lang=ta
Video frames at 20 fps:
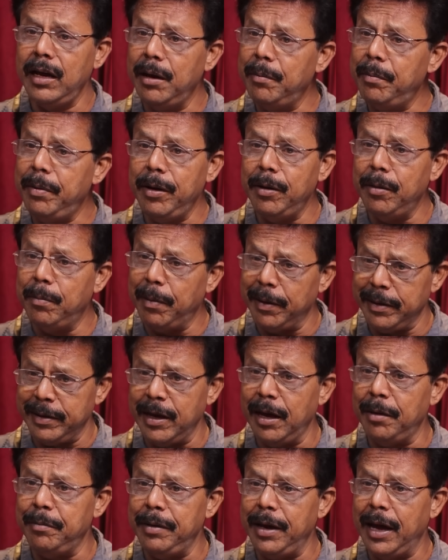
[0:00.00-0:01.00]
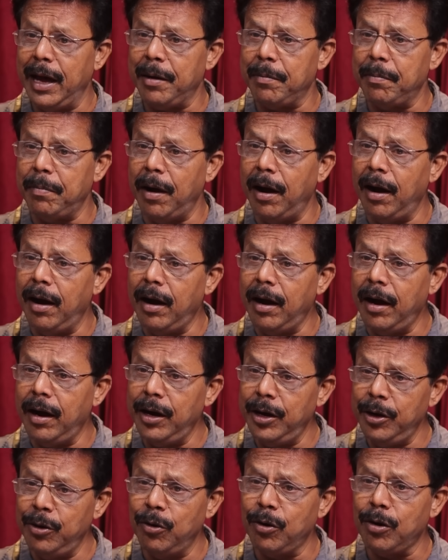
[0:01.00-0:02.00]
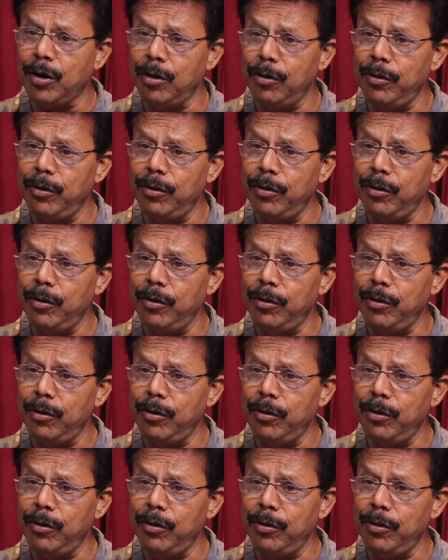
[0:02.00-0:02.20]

எப்படி பஞ்சாபியாக இருப்பான் இன்னொரு